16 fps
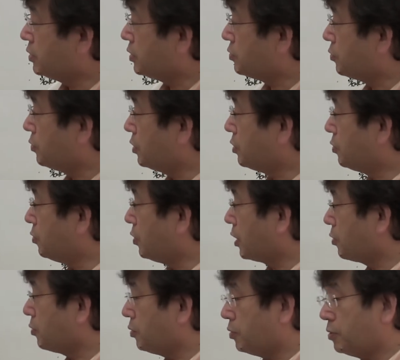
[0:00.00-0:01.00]
でそれ以
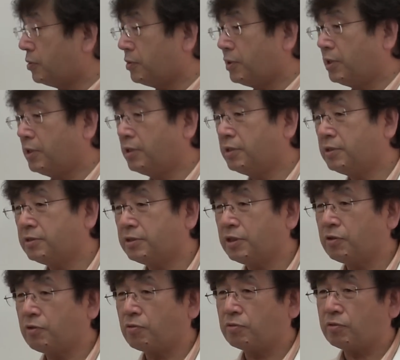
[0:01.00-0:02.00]
降あの
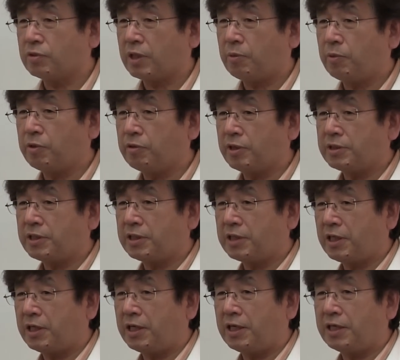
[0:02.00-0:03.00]
全国の卵屋さ
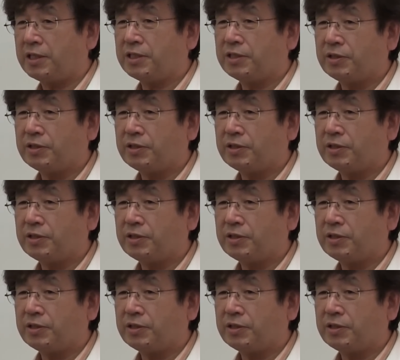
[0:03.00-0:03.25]
んか